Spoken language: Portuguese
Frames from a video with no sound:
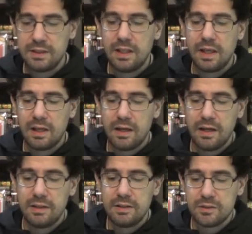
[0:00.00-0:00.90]
La
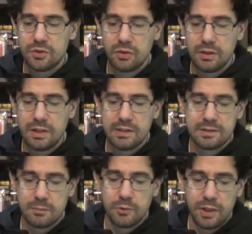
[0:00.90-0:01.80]
Redenzione del
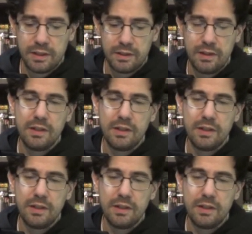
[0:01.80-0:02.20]
Samurai,